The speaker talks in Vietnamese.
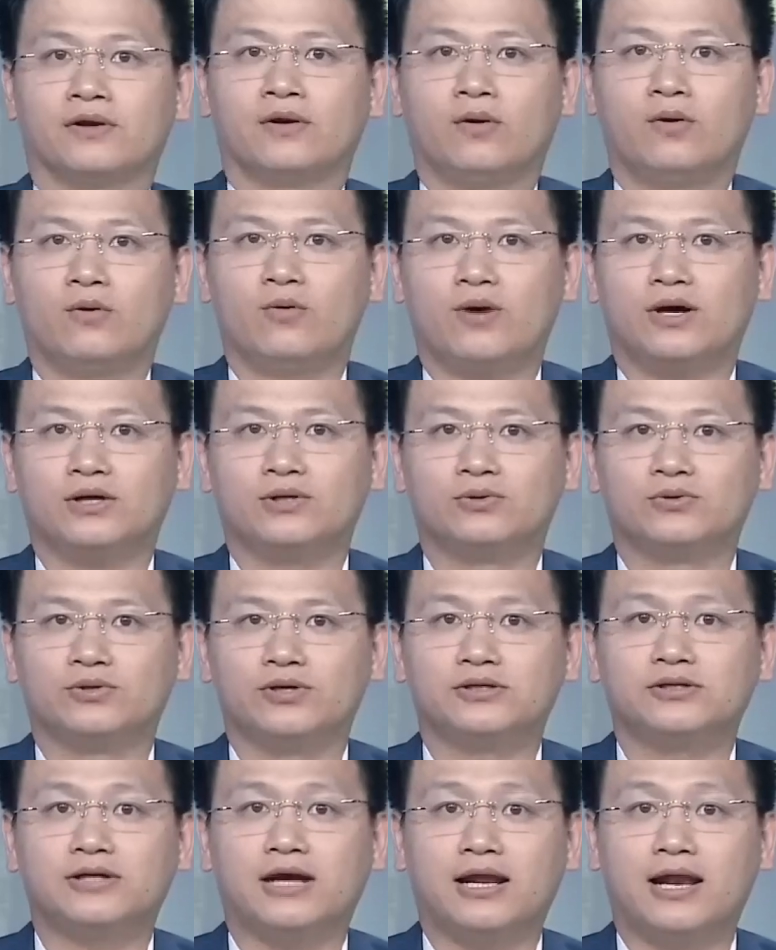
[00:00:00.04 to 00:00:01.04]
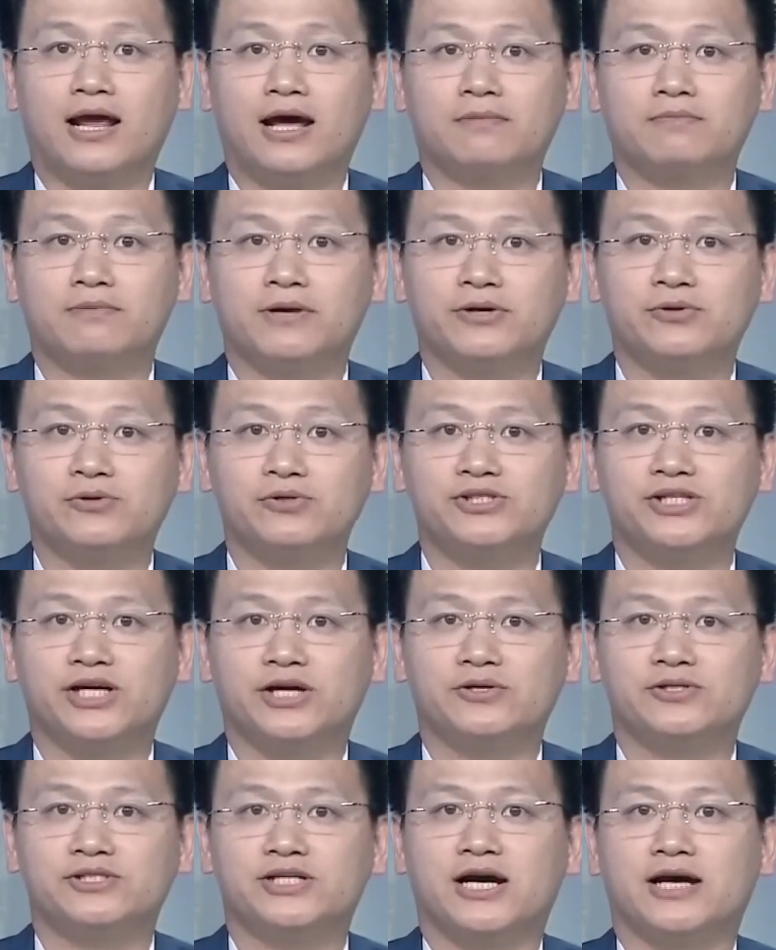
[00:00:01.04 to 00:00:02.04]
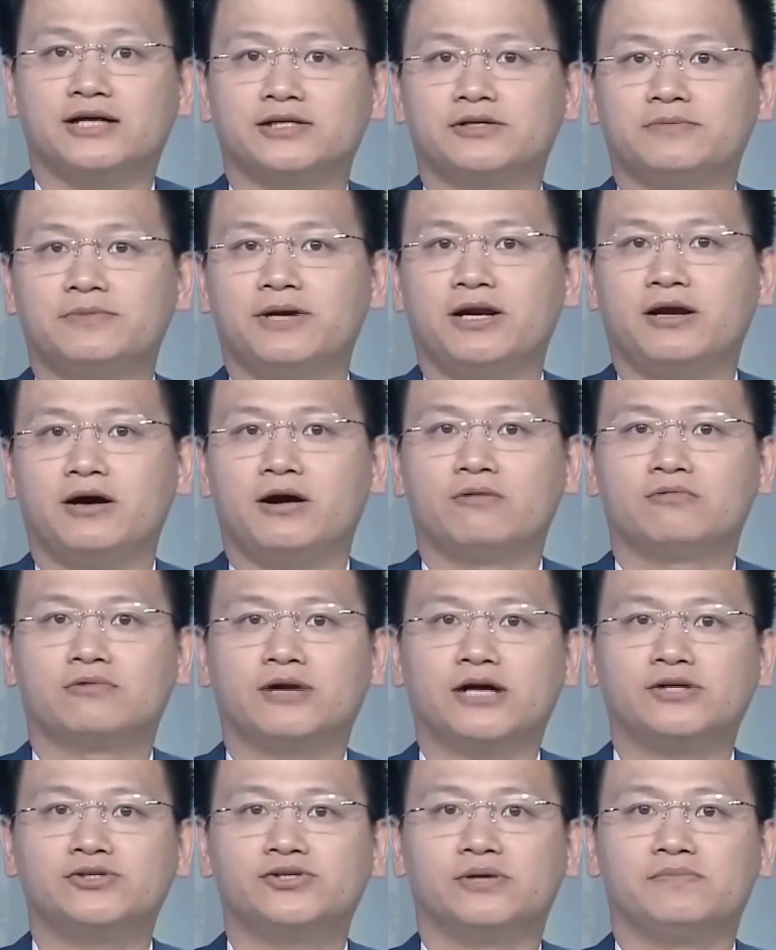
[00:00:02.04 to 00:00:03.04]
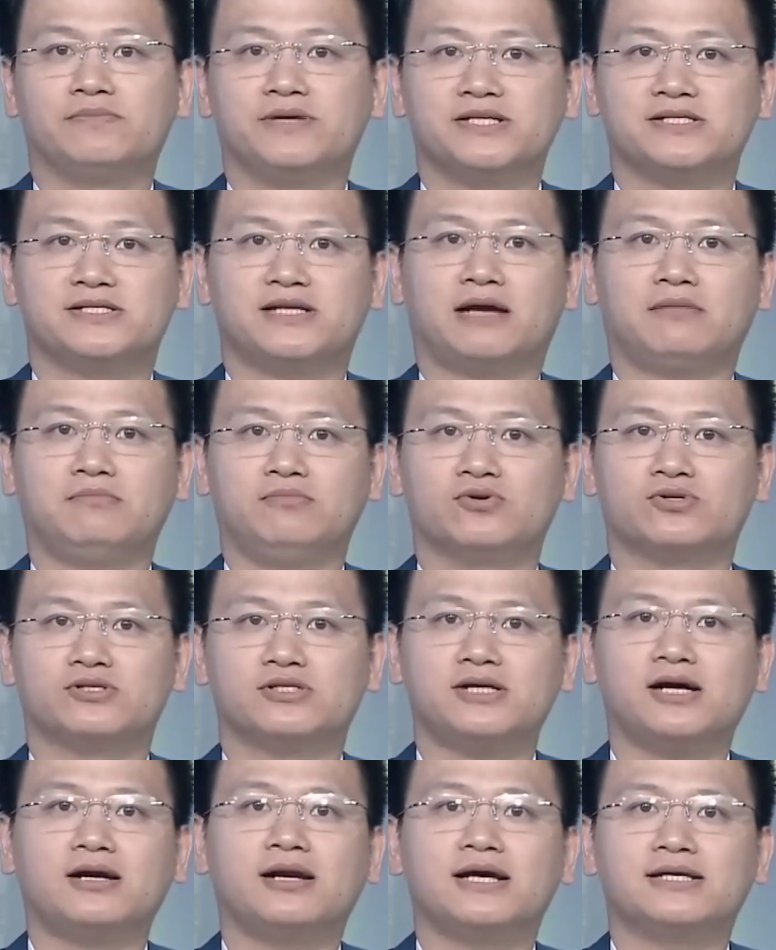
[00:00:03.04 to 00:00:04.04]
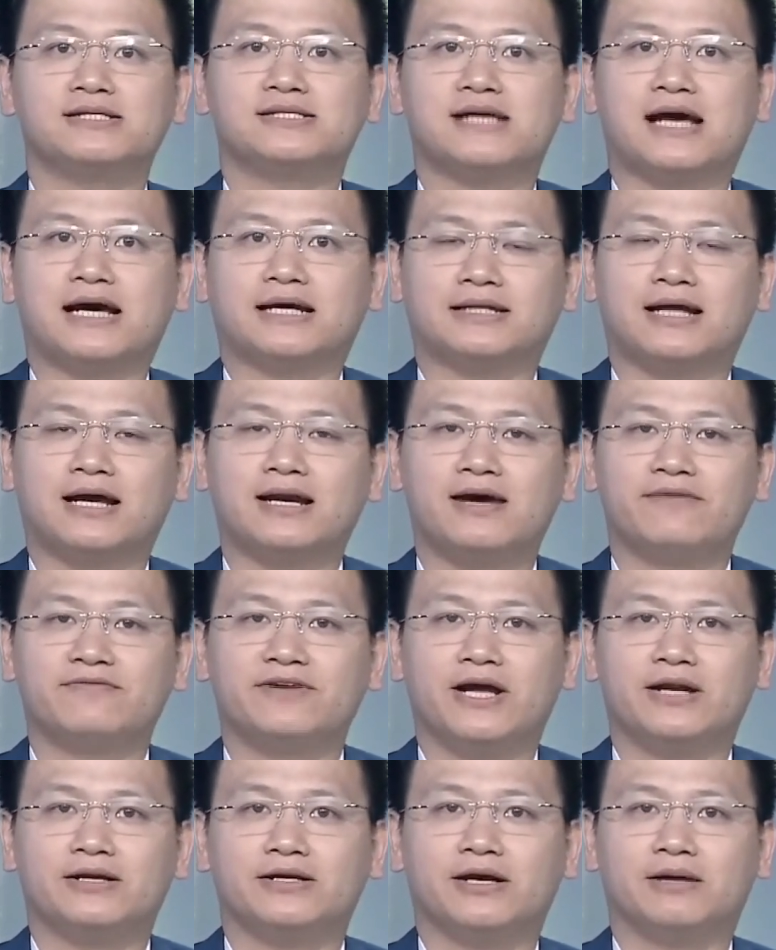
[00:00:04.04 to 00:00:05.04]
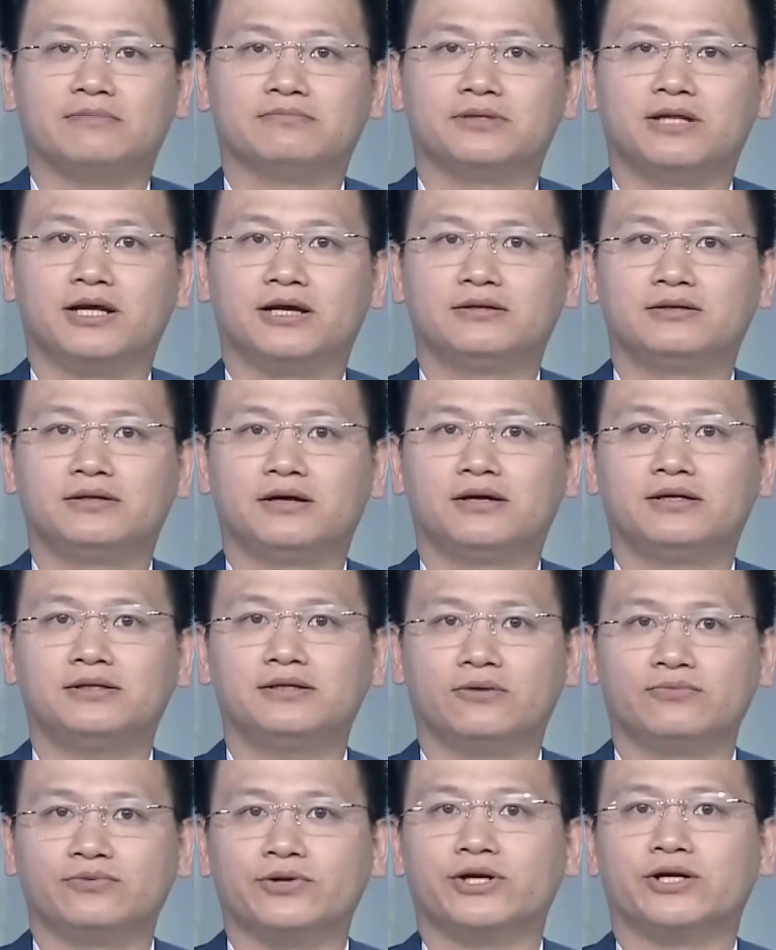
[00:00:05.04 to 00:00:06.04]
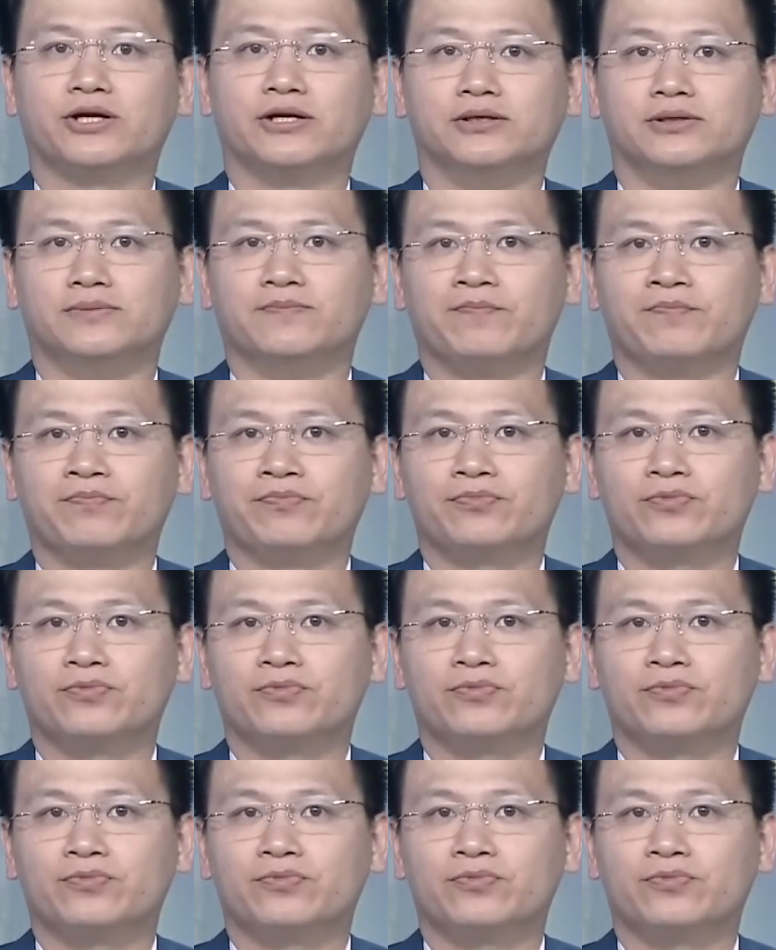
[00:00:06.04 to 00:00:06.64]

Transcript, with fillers: Hôm qua, Thủ tướng Thái Lan Prayut Chan-o-cha cho biết ông đã chuẩn bị sẵn một sắc lệnh giải tán Hạ viện nhằm tiến tới tổng tuyển cử.